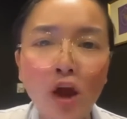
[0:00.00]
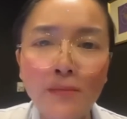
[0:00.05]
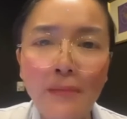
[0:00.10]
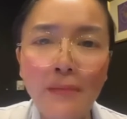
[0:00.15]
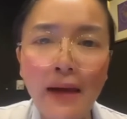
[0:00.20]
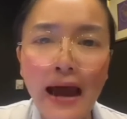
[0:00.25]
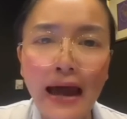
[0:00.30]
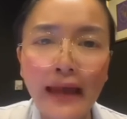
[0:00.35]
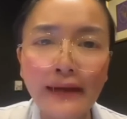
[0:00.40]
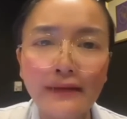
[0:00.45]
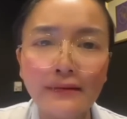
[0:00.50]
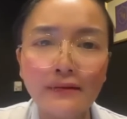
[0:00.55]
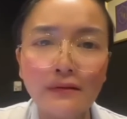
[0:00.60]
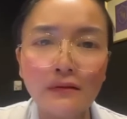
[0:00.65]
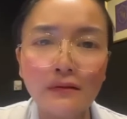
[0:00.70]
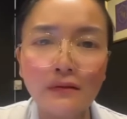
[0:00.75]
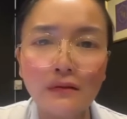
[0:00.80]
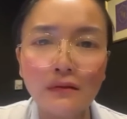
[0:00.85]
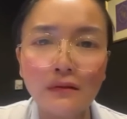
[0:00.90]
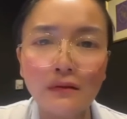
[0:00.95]
1,200 บาท
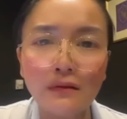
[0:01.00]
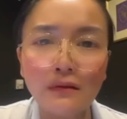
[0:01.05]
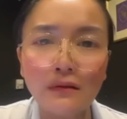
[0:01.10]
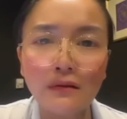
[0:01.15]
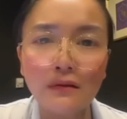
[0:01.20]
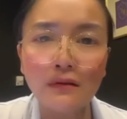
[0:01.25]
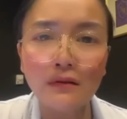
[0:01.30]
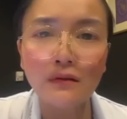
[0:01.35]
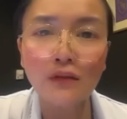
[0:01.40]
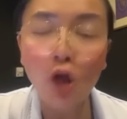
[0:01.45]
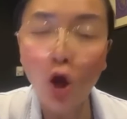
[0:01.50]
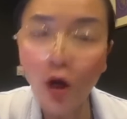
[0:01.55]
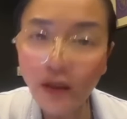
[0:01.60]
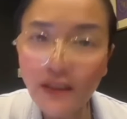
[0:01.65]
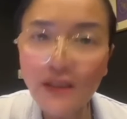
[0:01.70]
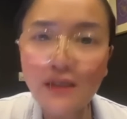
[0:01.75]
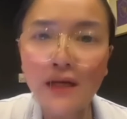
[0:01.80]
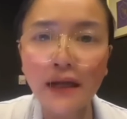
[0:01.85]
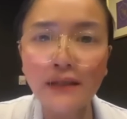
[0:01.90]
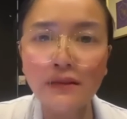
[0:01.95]
ต่อ
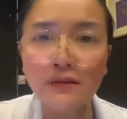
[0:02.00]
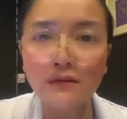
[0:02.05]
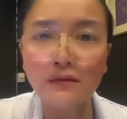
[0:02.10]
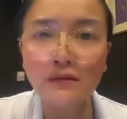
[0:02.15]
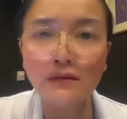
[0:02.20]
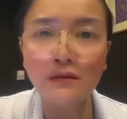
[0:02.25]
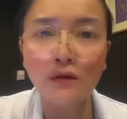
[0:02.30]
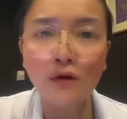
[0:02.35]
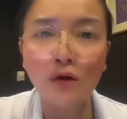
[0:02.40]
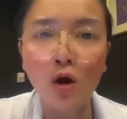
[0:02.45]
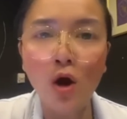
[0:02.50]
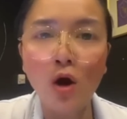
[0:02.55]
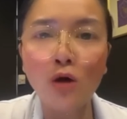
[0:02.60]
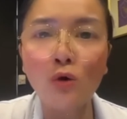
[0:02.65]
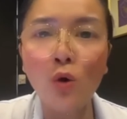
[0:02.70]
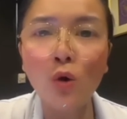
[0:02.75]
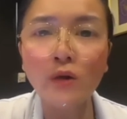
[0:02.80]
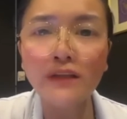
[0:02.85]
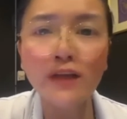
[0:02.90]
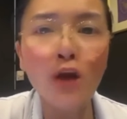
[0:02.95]
เดือนของ
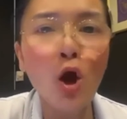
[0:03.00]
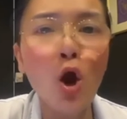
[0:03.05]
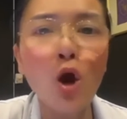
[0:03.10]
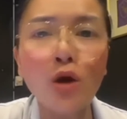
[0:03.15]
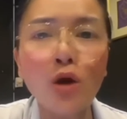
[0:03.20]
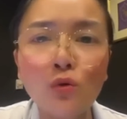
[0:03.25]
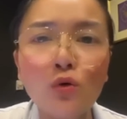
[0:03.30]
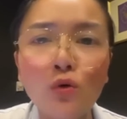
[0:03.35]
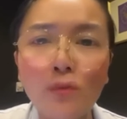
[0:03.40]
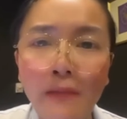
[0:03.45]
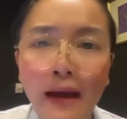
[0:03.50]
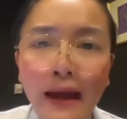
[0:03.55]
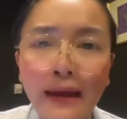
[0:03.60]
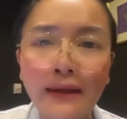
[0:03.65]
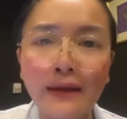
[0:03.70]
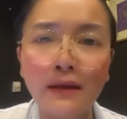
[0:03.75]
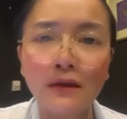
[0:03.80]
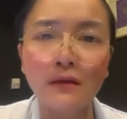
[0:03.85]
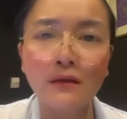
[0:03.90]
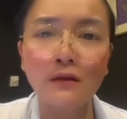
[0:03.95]
คนที่ออกลูกใหม่
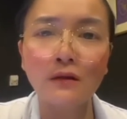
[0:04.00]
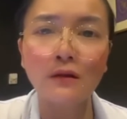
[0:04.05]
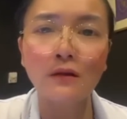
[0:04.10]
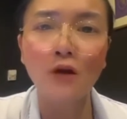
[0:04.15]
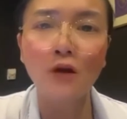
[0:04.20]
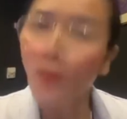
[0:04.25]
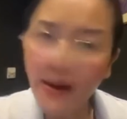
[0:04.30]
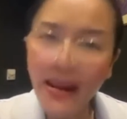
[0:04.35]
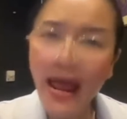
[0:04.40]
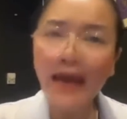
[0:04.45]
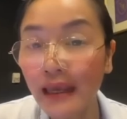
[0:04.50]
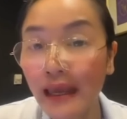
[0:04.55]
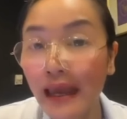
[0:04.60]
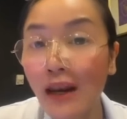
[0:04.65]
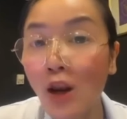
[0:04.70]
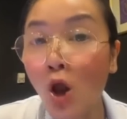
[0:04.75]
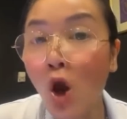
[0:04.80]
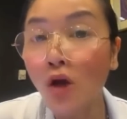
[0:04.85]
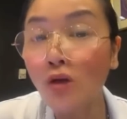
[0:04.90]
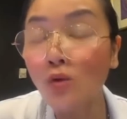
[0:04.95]
ก็แก
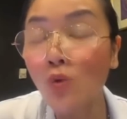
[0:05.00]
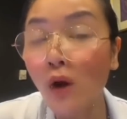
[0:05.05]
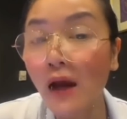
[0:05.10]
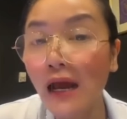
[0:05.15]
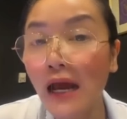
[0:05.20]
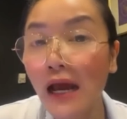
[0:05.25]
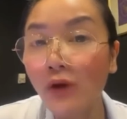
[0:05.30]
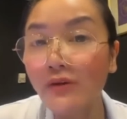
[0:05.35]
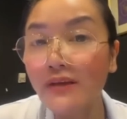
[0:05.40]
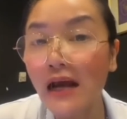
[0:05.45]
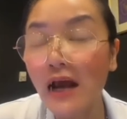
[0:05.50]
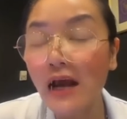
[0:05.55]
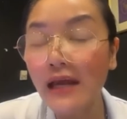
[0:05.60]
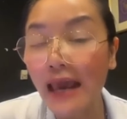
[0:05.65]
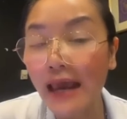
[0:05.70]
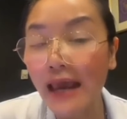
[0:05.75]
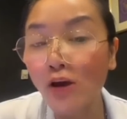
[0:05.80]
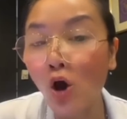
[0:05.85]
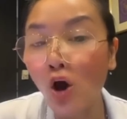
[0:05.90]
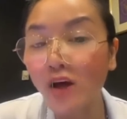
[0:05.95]
หลอกลวงเขาอย่างกับ
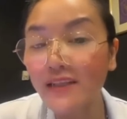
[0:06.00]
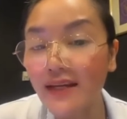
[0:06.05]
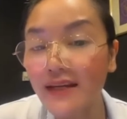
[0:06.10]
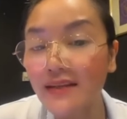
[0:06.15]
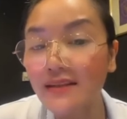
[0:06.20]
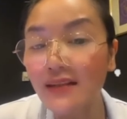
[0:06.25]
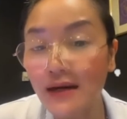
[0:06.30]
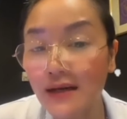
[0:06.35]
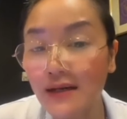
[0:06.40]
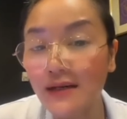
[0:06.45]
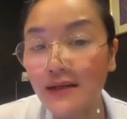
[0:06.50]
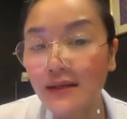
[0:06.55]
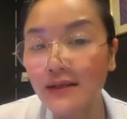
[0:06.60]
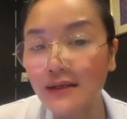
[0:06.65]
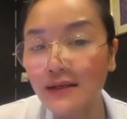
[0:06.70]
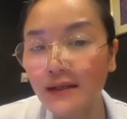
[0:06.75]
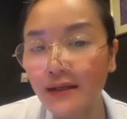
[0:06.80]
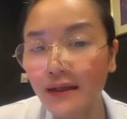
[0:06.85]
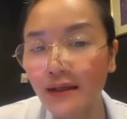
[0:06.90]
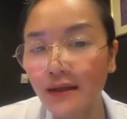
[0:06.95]
แก๊งคอลเซ็นเตอร์
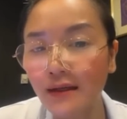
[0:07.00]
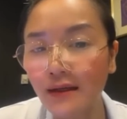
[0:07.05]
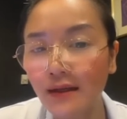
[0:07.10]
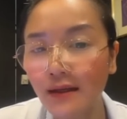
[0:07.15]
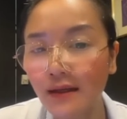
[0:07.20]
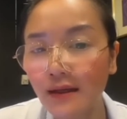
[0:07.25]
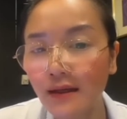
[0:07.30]
เลย